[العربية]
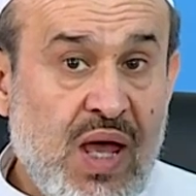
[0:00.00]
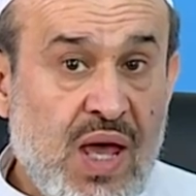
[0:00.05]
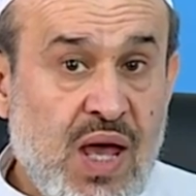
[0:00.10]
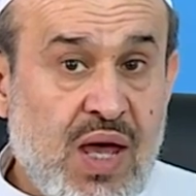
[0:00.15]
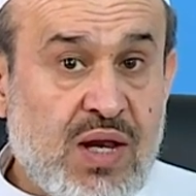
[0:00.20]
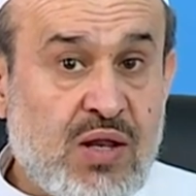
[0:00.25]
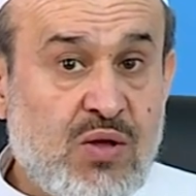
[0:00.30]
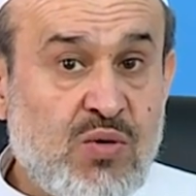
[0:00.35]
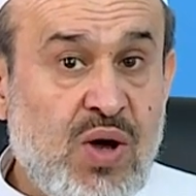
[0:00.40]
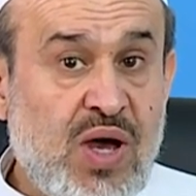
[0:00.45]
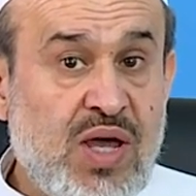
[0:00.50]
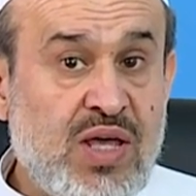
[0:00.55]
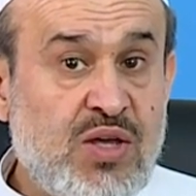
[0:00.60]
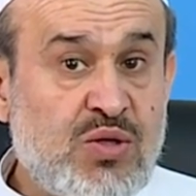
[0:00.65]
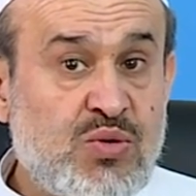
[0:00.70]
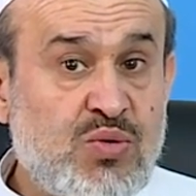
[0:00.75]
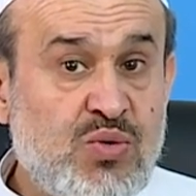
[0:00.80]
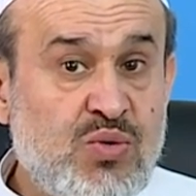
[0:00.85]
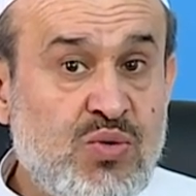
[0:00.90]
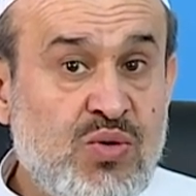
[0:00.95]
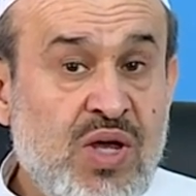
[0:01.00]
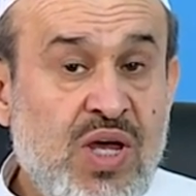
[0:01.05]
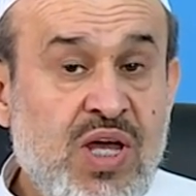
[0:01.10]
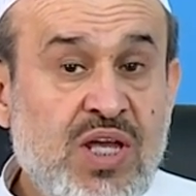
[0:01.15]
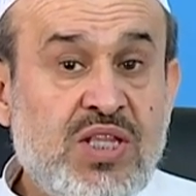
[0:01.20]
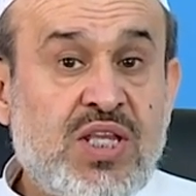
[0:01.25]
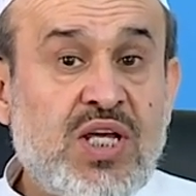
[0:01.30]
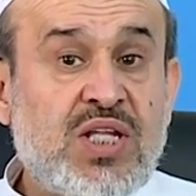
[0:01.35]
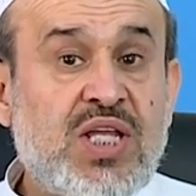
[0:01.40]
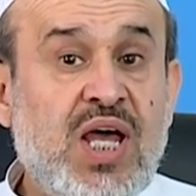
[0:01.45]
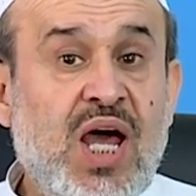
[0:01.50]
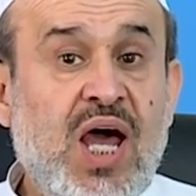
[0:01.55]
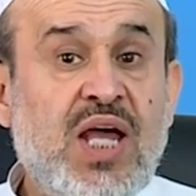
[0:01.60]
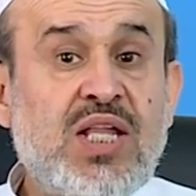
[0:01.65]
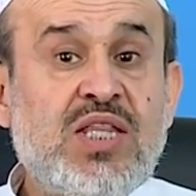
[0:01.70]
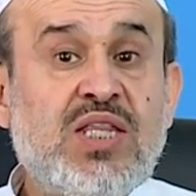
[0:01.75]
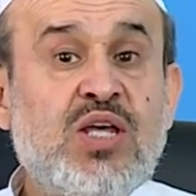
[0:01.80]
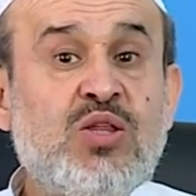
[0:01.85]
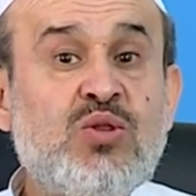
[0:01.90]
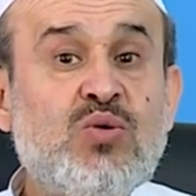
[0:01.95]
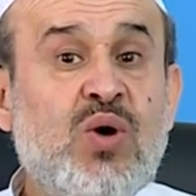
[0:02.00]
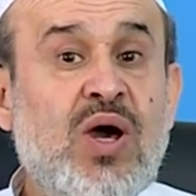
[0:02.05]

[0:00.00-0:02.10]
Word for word: الرواية تتحدث